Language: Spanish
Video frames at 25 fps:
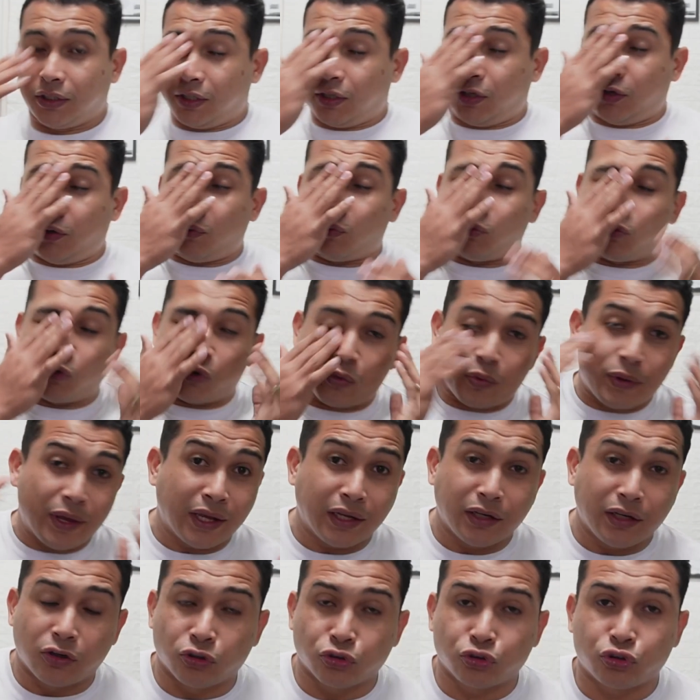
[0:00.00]
Muy
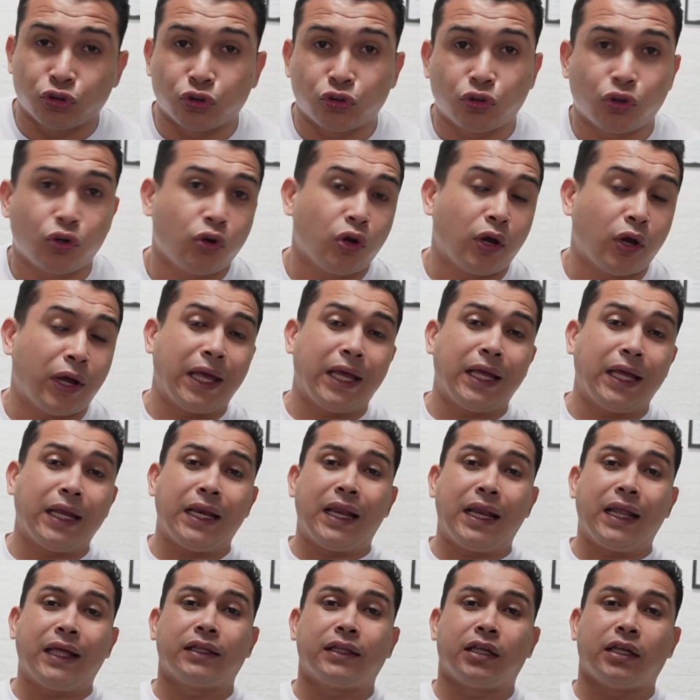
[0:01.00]
bien, nosotros en
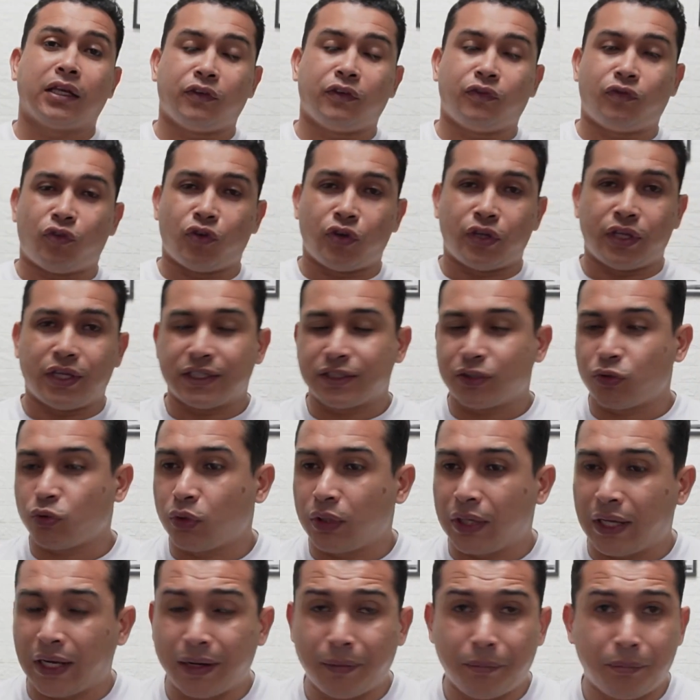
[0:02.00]
la telefonía
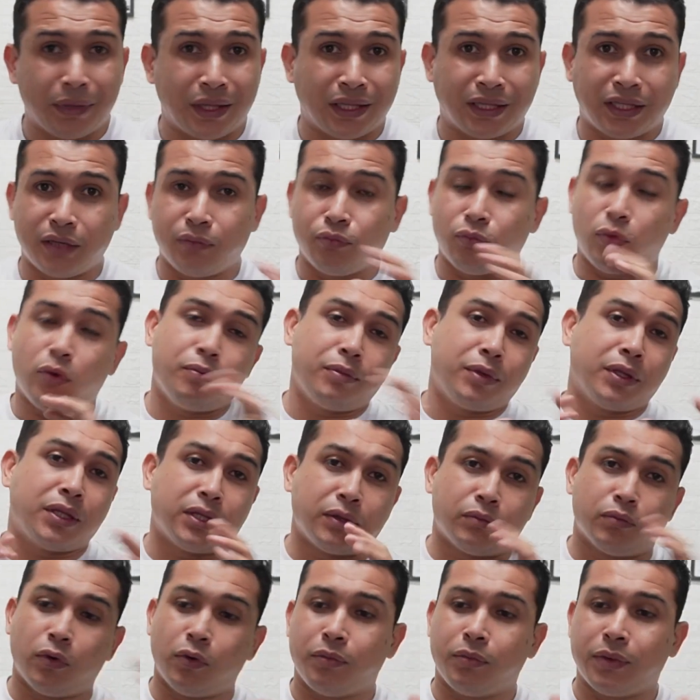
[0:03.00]
celular medimos,
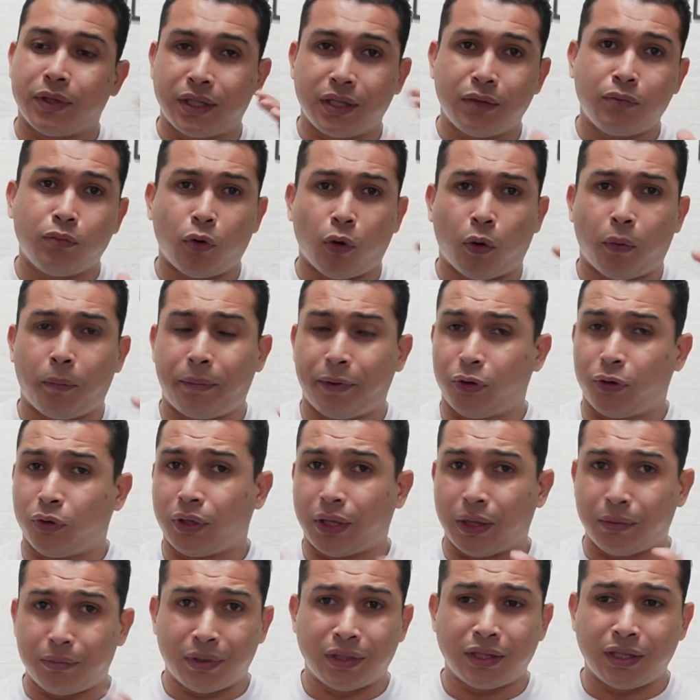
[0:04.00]
medimos, medimos, pero ¿qué
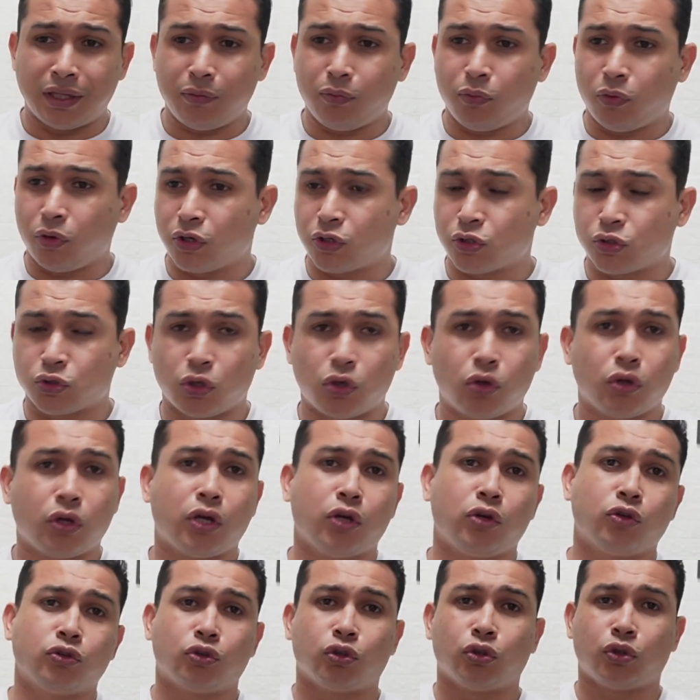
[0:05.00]
medimos? Eso es lo que
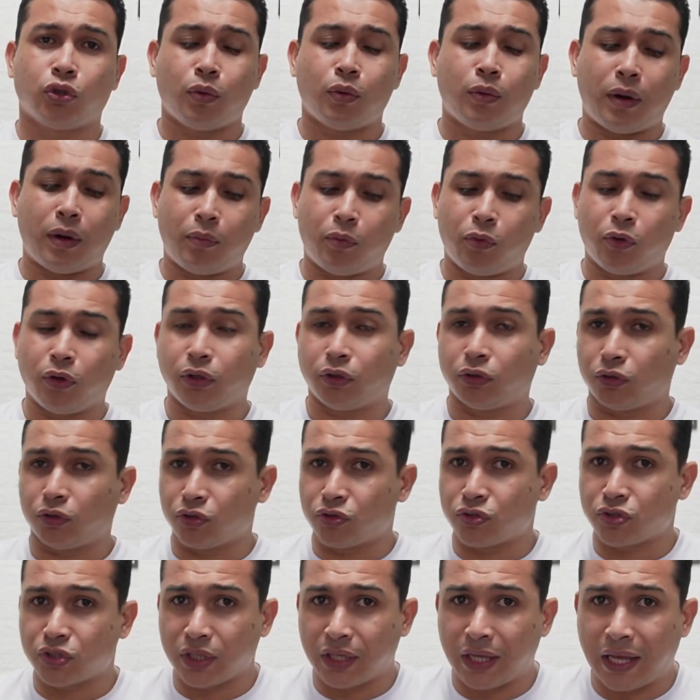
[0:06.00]
nosotros vamos
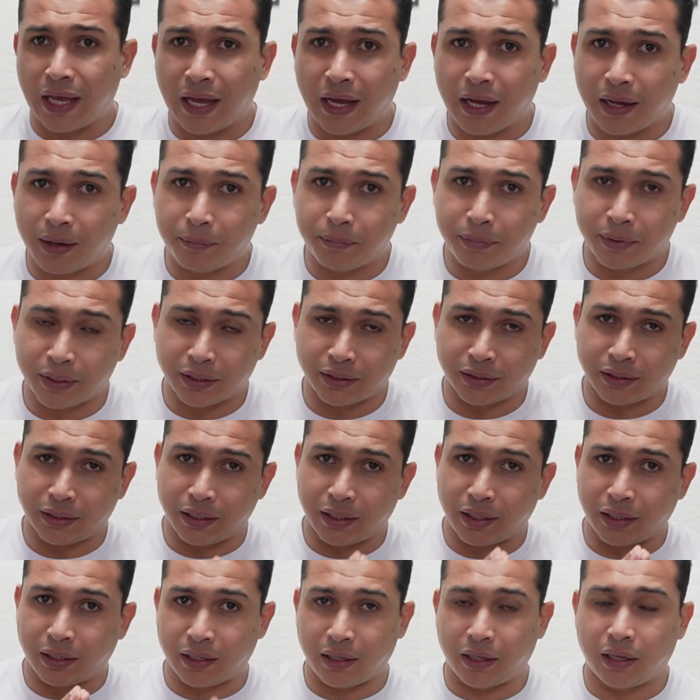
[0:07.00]
entonces a aprender
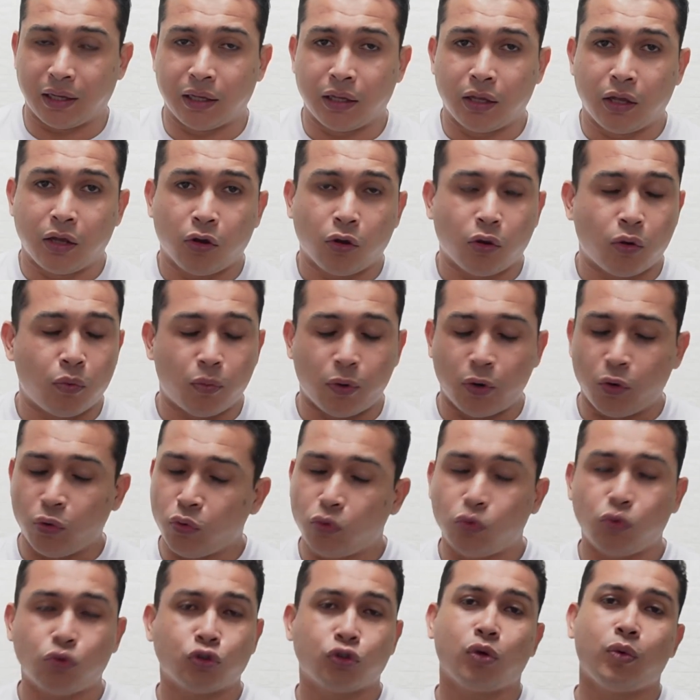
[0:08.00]
acá. Como es un
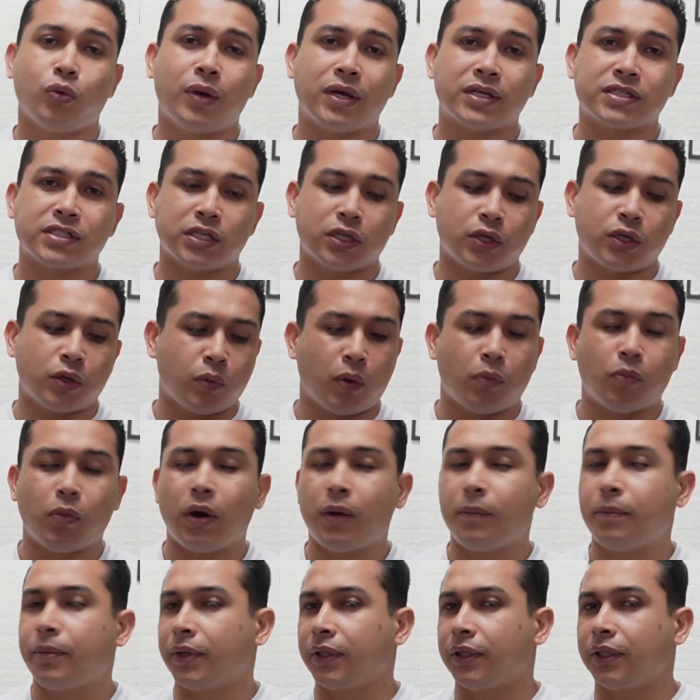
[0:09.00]
curso básico, vamos a
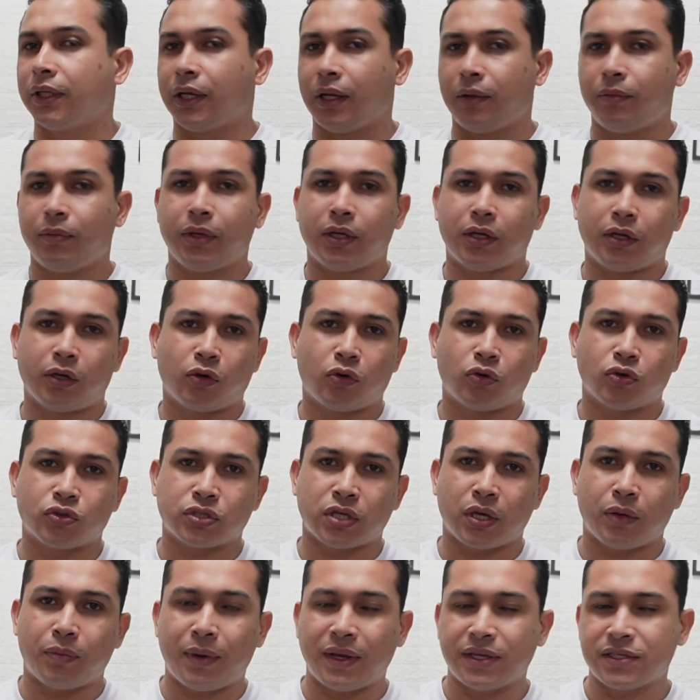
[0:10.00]
aprender a medir
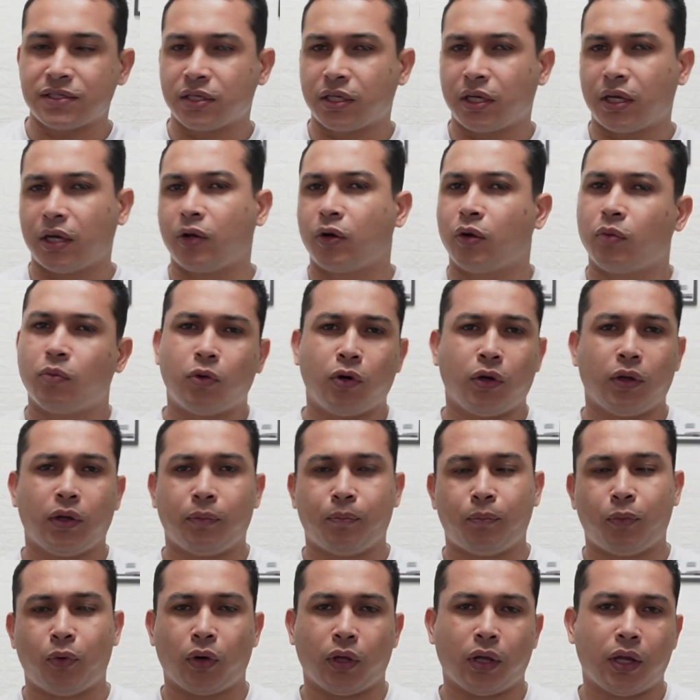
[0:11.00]
cosas básicas, como
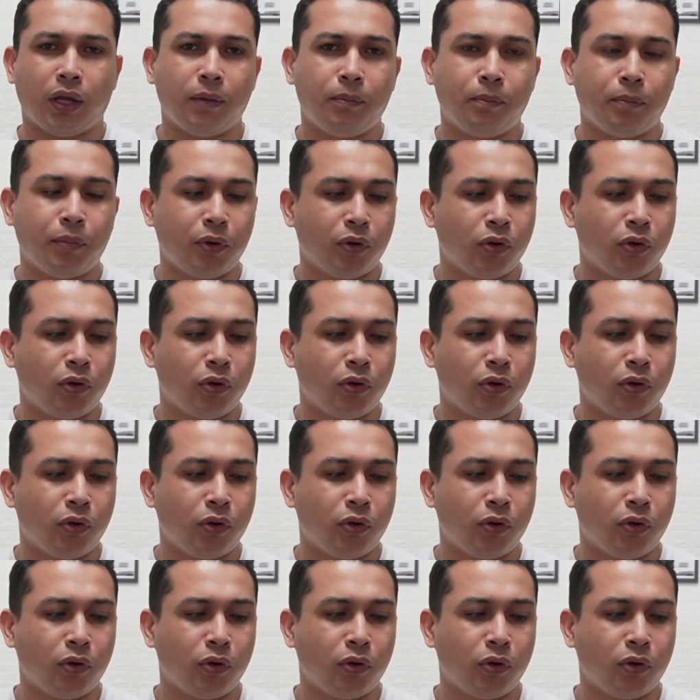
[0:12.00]
por ejemplo